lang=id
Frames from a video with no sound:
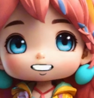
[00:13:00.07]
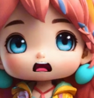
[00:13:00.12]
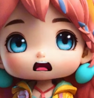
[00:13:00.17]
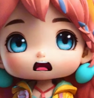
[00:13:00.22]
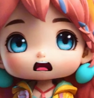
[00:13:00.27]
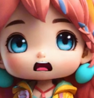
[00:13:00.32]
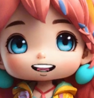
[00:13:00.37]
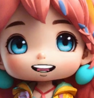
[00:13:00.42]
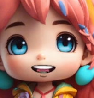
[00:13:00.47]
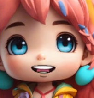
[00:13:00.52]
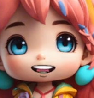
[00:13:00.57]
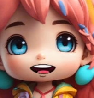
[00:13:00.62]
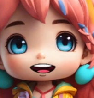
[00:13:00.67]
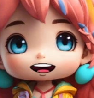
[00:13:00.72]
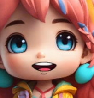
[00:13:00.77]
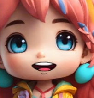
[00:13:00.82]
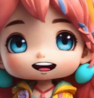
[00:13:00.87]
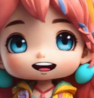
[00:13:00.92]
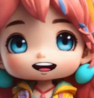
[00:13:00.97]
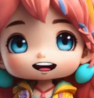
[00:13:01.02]
bertanya
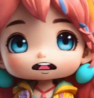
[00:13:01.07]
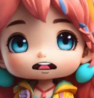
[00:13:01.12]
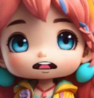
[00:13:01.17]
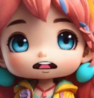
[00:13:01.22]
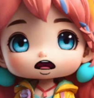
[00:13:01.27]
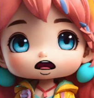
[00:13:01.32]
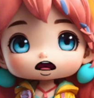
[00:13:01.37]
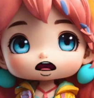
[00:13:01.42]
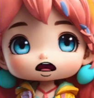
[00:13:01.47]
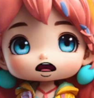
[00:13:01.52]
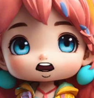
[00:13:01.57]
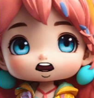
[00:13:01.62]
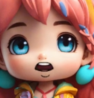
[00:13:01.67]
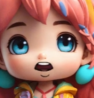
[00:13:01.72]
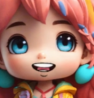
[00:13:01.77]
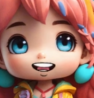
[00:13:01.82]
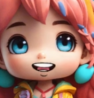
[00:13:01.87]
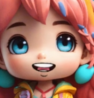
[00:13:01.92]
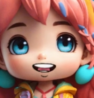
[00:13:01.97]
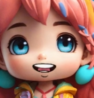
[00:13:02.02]
padanya.
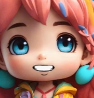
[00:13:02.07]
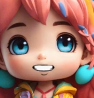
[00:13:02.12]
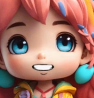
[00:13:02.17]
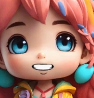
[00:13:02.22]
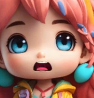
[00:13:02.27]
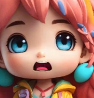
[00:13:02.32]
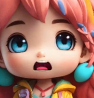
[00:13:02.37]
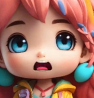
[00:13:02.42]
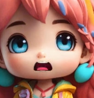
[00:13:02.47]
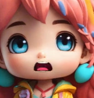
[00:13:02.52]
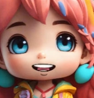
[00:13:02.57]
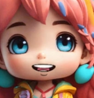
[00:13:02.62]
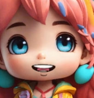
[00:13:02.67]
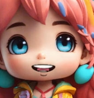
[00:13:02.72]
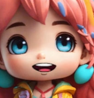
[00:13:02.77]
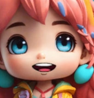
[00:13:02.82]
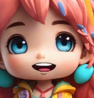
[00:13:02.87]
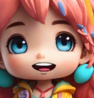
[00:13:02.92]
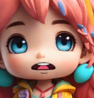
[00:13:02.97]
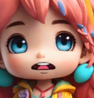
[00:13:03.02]
Sejak Ezra kembali
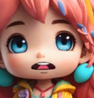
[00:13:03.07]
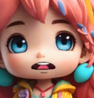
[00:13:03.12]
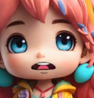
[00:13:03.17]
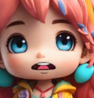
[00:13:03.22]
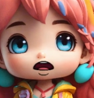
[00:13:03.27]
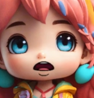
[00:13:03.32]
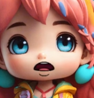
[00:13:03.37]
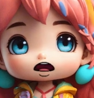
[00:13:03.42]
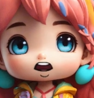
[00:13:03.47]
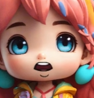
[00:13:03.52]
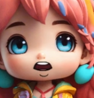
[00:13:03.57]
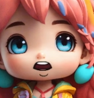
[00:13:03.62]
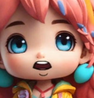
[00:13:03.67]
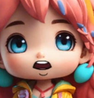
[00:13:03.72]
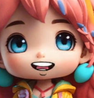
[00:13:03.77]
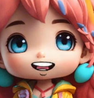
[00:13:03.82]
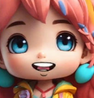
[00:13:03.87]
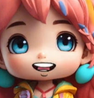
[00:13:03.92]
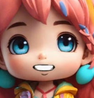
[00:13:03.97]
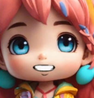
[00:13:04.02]
bekerja,
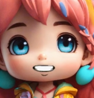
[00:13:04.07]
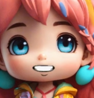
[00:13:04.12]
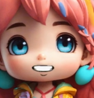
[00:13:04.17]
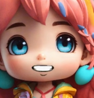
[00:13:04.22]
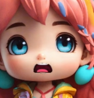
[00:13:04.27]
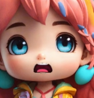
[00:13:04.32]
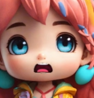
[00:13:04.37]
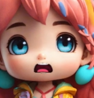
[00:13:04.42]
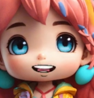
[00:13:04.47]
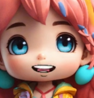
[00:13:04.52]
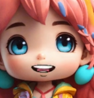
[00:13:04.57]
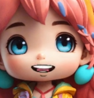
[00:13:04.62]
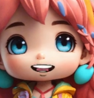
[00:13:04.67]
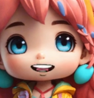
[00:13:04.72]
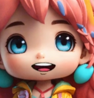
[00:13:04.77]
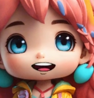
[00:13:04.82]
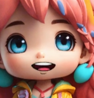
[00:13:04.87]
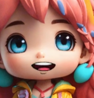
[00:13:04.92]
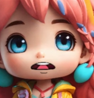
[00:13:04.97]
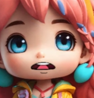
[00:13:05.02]
dia selalu meminta
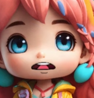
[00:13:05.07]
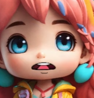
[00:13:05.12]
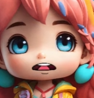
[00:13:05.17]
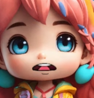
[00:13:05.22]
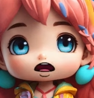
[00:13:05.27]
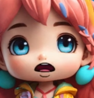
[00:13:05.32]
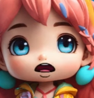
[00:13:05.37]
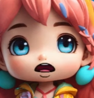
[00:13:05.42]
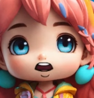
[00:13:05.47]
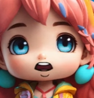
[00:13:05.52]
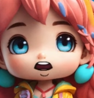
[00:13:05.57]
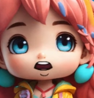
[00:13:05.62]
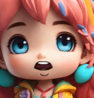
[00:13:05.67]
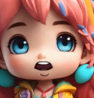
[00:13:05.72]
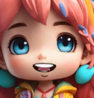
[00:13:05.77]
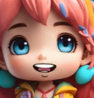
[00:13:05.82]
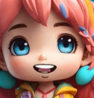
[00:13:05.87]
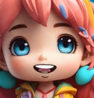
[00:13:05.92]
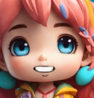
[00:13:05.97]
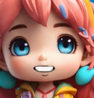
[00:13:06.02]
Kina
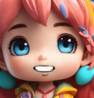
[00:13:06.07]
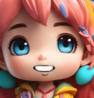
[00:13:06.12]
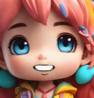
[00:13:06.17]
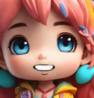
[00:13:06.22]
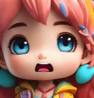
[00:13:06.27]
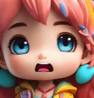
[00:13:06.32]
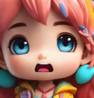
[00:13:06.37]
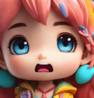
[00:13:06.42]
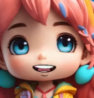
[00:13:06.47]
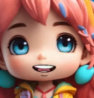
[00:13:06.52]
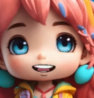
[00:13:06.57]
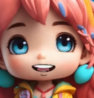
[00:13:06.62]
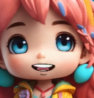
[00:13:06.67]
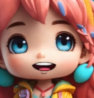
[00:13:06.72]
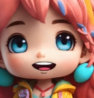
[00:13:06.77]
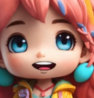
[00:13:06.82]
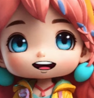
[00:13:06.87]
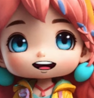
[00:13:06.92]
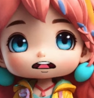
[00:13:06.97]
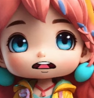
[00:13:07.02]
mengirimkan foto Clara
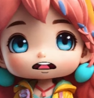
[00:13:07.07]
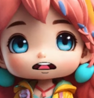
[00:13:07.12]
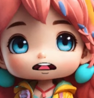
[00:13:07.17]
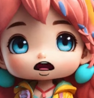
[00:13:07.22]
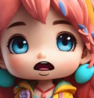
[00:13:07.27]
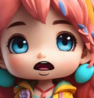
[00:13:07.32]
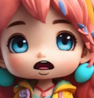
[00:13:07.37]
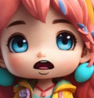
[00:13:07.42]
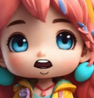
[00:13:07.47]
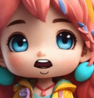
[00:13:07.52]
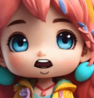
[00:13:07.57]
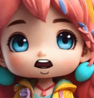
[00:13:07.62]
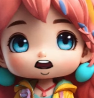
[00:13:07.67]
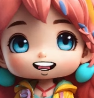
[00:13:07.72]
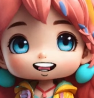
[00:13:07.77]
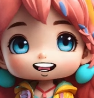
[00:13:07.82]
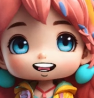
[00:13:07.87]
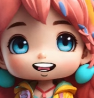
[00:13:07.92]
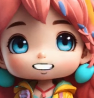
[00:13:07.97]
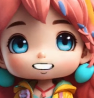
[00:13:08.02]
setiap hari.
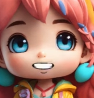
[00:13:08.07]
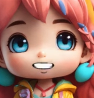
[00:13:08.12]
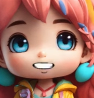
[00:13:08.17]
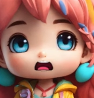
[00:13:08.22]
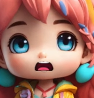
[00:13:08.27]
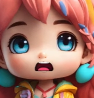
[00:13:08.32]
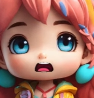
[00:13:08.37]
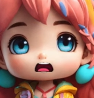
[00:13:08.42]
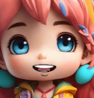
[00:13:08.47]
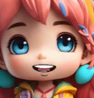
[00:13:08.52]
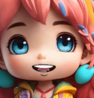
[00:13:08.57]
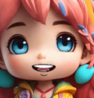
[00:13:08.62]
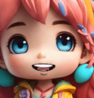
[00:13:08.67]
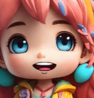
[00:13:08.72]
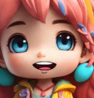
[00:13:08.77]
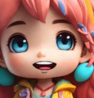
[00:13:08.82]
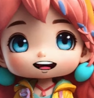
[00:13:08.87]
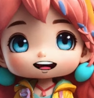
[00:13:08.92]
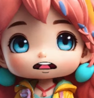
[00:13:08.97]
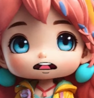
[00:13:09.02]

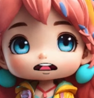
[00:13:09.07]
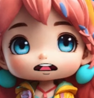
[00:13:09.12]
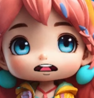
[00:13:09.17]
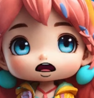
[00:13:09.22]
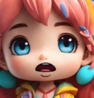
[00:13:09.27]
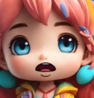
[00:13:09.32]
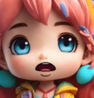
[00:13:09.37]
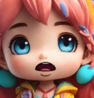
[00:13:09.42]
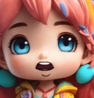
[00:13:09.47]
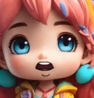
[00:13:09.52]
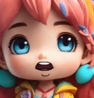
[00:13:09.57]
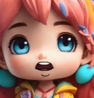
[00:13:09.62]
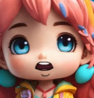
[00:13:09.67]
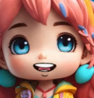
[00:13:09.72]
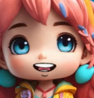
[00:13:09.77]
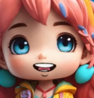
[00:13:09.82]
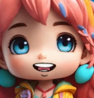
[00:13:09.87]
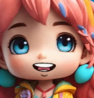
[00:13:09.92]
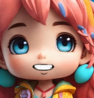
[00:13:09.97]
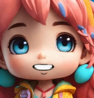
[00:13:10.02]
Meskipun sedang tidur,
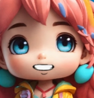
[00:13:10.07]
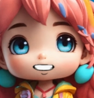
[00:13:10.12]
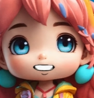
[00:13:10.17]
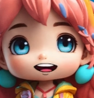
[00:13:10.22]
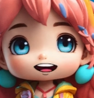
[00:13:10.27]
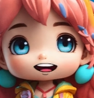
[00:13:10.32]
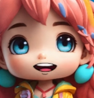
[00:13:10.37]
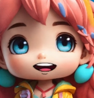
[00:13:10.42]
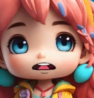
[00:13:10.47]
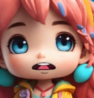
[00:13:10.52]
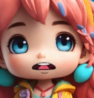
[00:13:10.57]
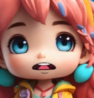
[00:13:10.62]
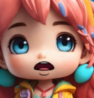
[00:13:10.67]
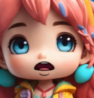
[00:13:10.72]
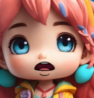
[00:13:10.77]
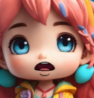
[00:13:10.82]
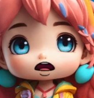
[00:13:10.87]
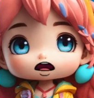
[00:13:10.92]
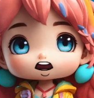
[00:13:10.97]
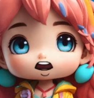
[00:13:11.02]
dia tetap
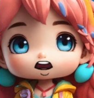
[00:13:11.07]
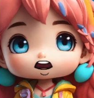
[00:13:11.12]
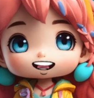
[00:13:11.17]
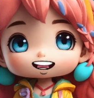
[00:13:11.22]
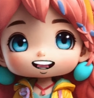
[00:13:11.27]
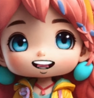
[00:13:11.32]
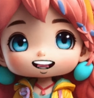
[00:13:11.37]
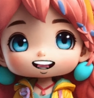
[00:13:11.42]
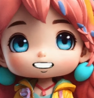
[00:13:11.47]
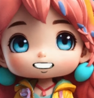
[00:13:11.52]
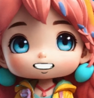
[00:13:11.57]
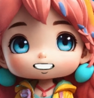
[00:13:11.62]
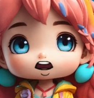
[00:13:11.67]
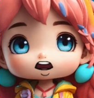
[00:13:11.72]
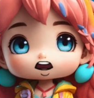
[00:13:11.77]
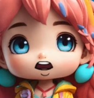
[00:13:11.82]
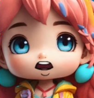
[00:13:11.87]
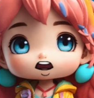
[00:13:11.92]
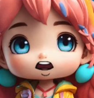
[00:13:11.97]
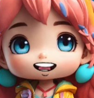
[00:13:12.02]
meminta foto
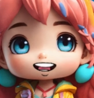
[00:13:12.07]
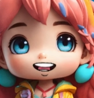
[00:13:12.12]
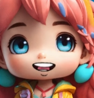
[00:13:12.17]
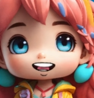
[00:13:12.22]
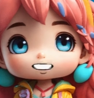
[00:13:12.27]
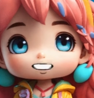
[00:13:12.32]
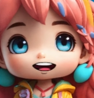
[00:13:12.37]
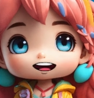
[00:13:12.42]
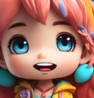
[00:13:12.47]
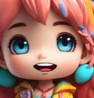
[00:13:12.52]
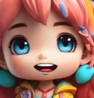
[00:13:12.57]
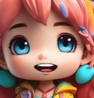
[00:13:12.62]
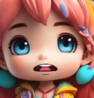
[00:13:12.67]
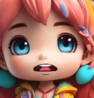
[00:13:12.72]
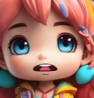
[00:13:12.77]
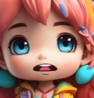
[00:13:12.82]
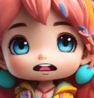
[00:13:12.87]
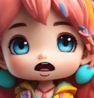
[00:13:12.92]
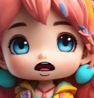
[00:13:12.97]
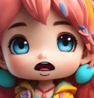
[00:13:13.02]
putrinya.
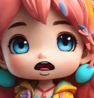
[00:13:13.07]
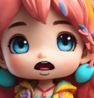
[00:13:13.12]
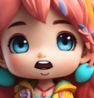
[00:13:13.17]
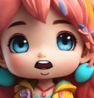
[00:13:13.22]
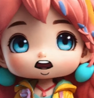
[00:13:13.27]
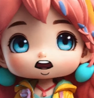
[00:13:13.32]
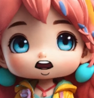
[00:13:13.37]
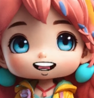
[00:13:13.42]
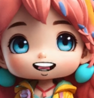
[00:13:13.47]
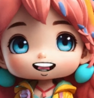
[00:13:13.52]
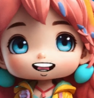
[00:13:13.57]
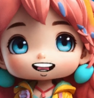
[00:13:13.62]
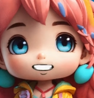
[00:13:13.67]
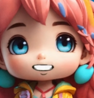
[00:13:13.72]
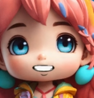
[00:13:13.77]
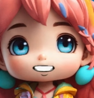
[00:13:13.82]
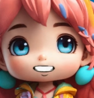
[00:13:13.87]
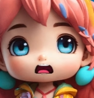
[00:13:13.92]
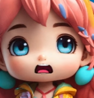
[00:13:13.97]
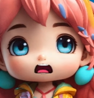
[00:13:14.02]
Terkadang di akhir
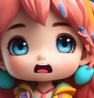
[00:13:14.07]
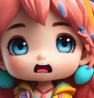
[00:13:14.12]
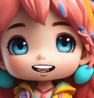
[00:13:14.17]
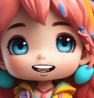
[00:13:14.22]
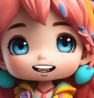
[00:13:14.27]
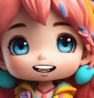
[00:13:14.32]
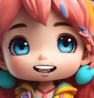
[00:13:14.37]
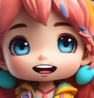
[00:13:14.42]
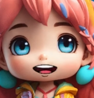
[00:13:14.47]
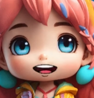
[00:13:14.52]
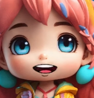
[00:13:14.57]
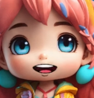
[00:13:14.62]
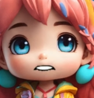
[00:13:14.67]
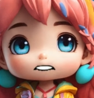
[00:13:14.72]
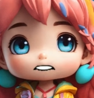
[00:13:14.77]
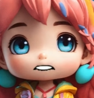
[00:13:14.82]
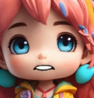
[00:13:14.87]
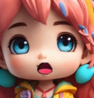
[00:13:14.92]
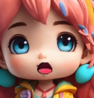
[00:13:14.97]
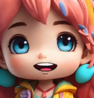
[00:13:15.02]
pekan Ezra akan
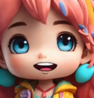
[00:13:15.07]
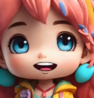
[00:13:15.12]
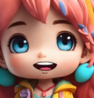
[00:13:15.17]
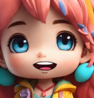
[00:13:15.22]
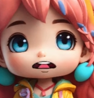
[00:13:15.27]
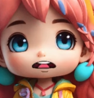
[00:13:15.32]
membawa